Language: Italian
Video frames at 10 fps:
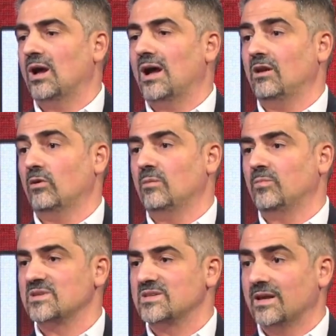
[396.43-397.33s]
allora il
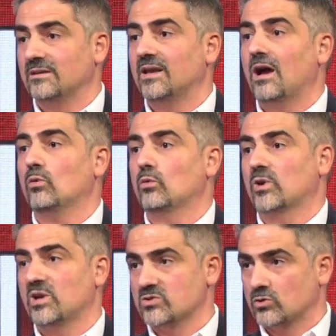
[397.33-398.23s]
paziente ha un
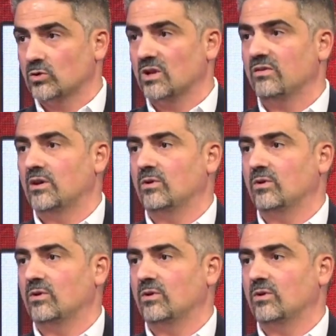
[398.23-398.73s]
rischio di avere